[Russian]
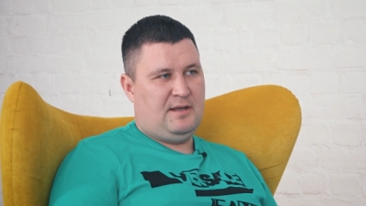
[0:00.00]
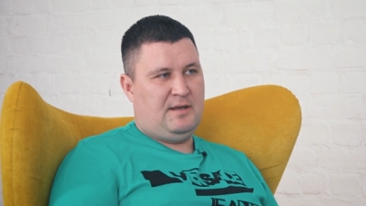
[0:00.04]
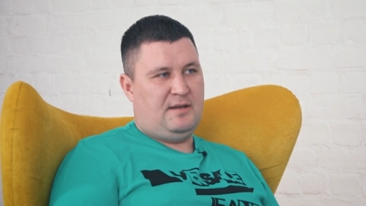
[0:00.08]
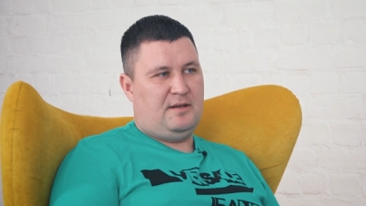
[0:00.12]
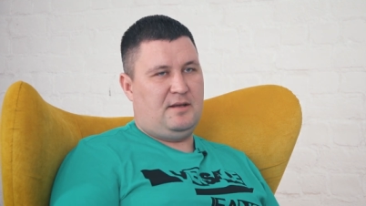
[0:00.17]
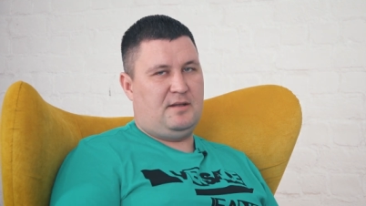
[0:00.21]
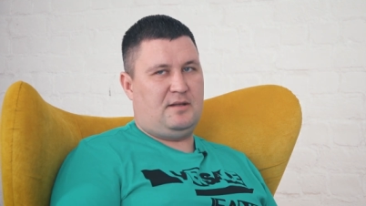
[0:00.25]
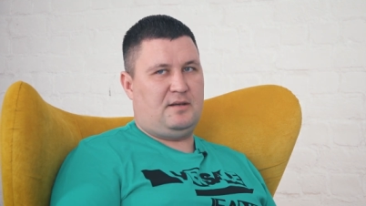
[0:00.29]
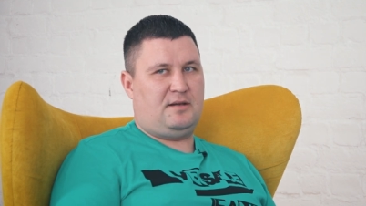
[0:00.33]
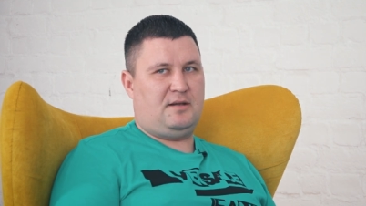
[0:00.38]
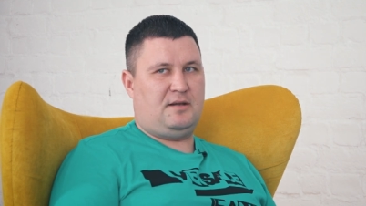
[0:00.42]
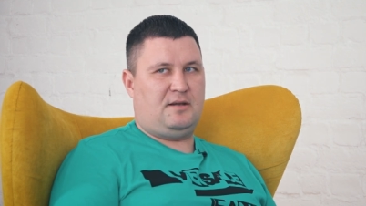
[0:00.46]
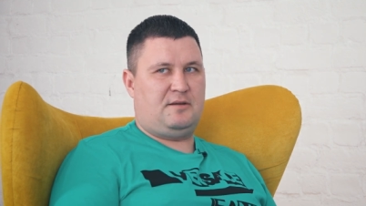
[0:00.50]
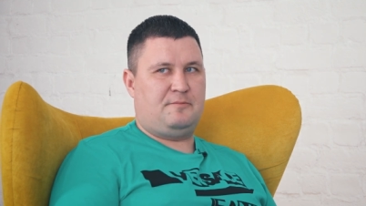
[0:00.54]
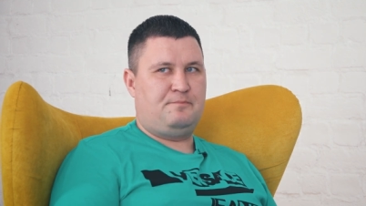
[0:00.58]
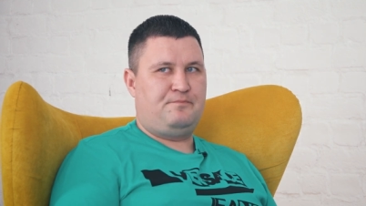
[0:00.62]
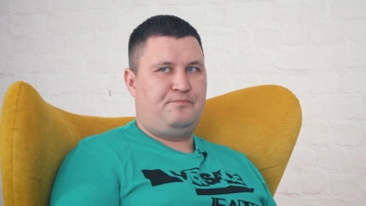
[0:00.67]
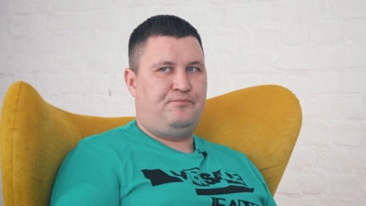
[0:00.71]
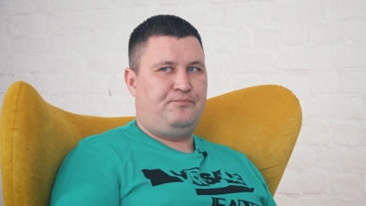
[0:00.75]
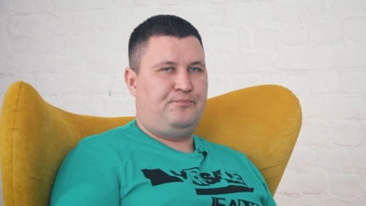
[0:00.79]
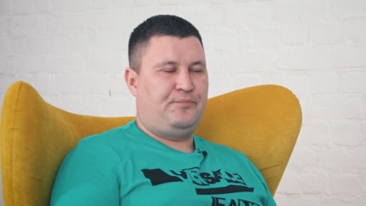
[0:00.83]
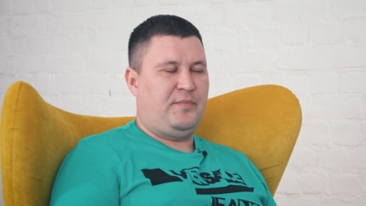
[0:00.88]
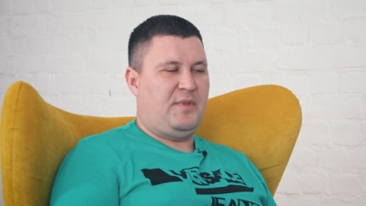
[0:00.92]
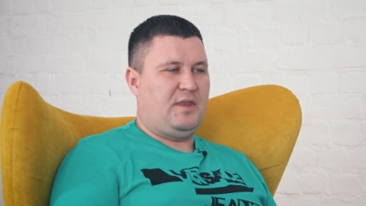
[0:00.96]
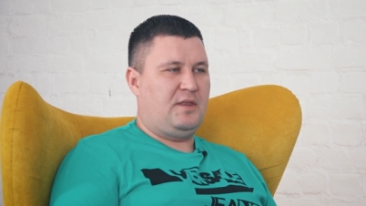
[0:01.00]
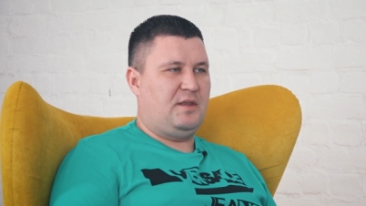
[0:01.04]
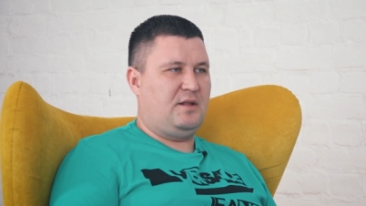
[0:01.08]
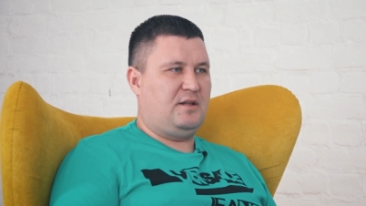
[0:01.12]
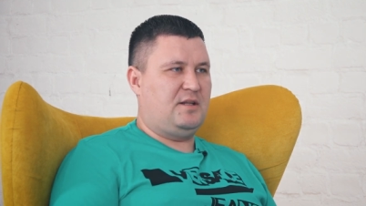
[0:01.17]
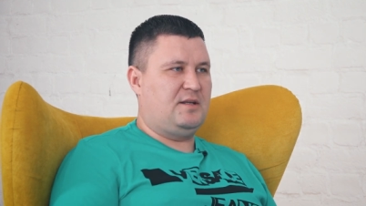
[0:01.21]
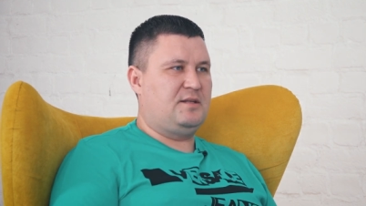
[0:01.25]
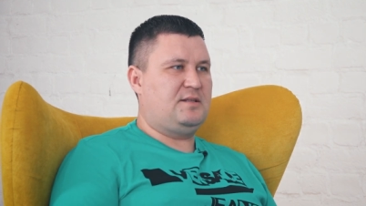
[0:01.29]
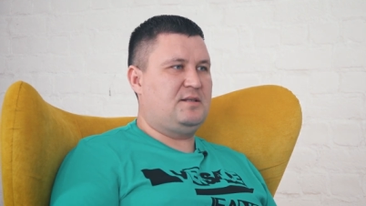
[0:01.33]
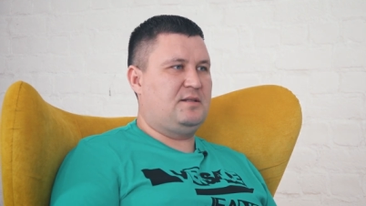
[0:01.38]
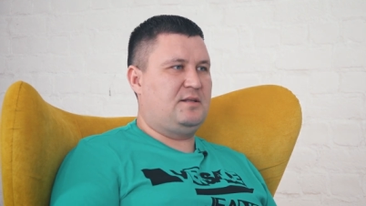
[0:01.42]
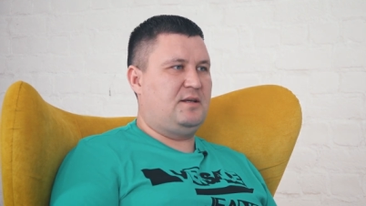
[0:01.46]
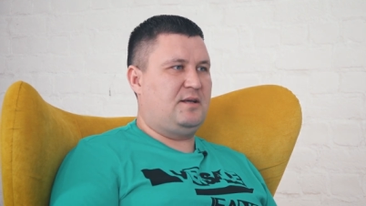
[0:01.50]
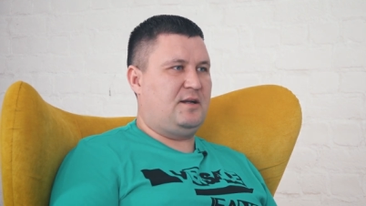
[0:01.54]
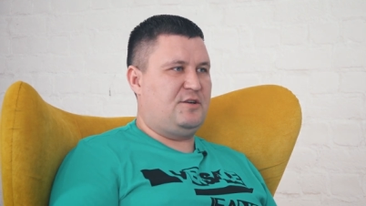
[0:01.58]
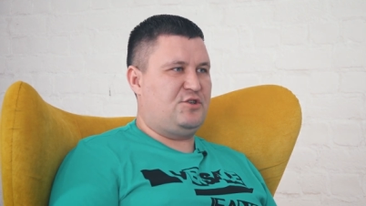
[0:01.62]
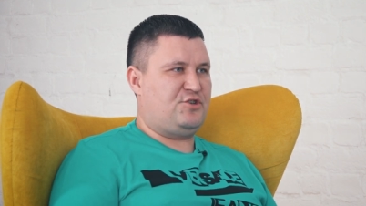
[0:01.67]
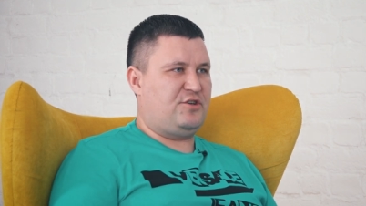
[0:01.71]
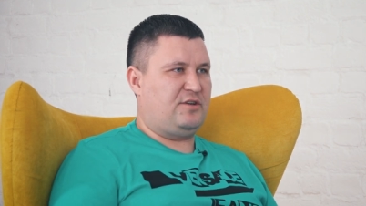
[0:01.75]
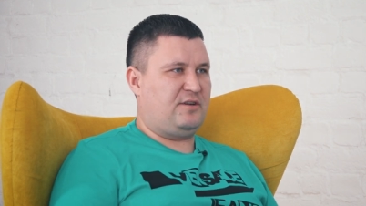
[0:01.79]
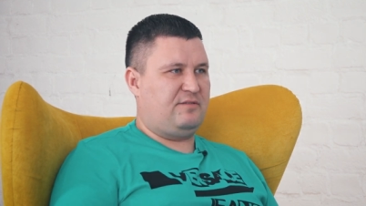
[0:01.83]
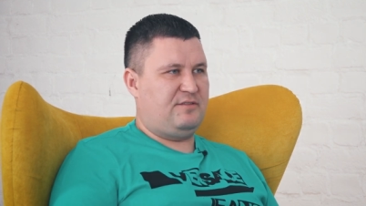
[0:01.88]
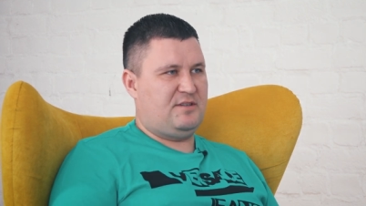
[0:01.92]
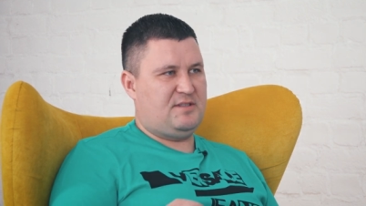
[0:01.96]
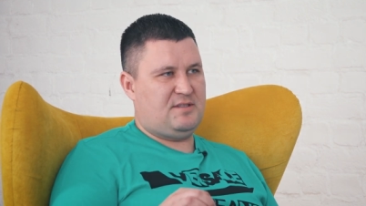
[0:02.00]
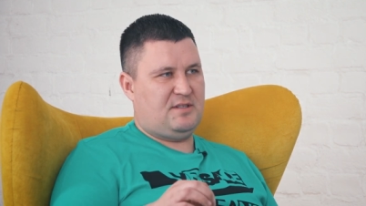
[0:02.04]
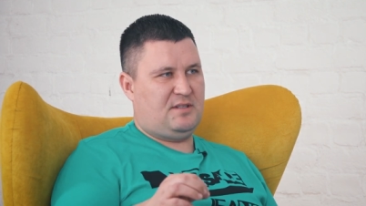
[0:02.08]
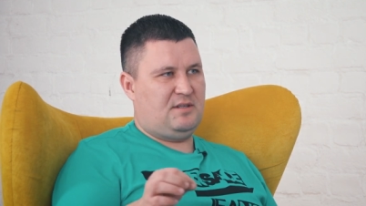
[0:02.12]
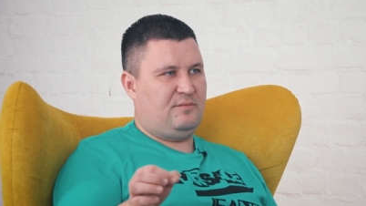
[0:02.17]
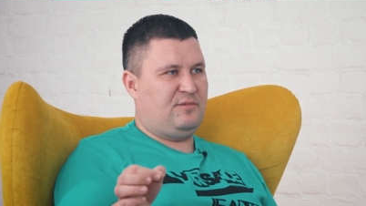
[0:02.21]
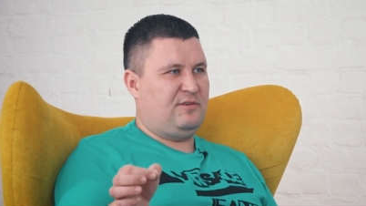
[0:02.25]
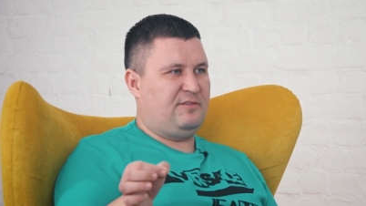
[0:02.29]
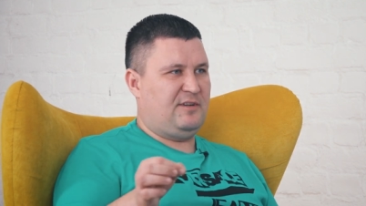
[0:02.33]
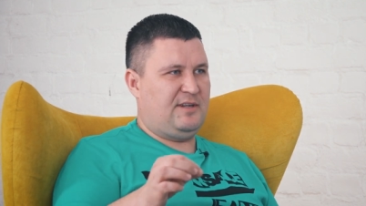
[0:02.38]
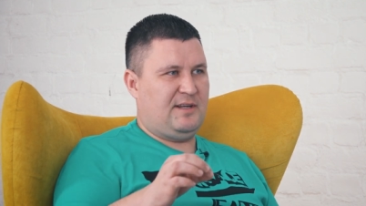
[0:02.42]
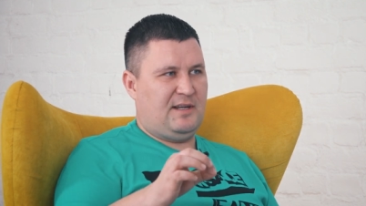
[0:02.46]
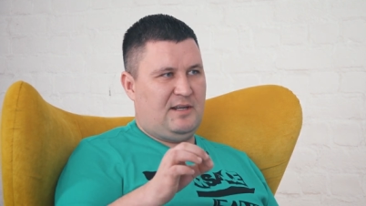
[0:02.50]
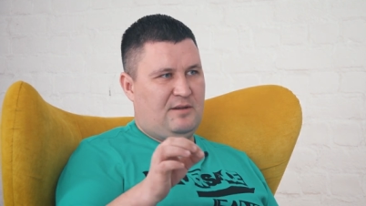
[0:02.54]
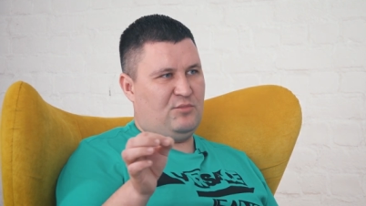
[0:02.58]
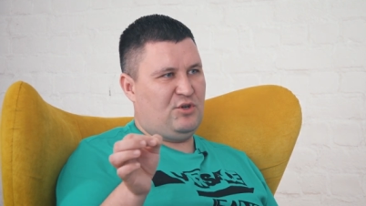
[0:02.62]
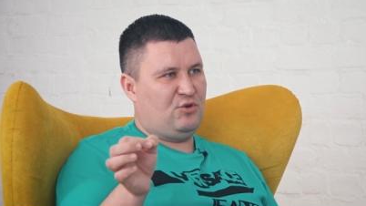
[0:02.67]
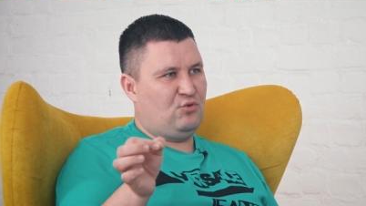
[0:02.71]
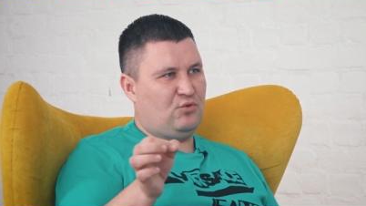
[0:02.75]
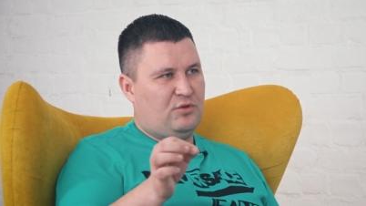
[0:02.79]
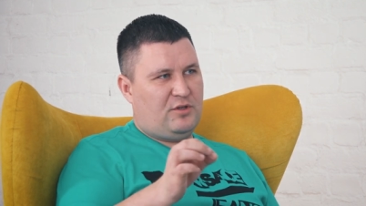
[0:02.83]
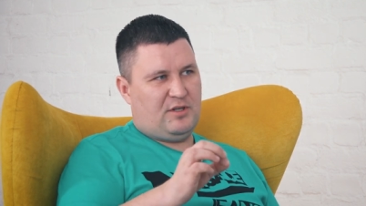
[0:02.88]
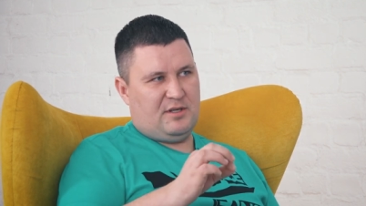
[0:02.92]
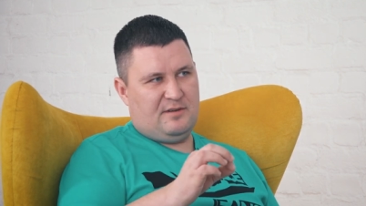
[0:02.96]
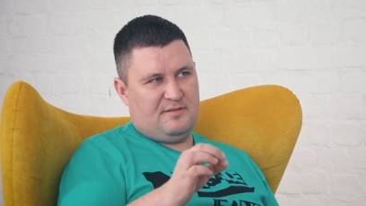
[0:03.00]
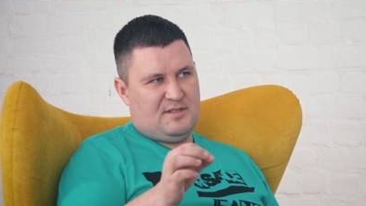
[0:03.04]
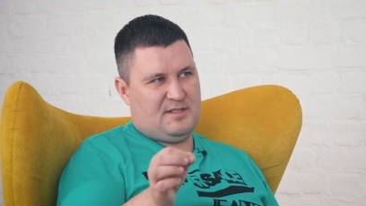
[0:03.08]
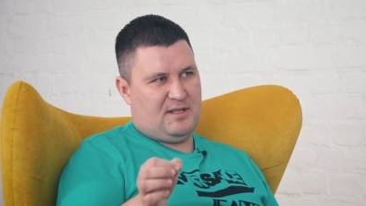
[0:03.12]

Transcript: Это как на лендинге раньше квизы добавляли, бегунки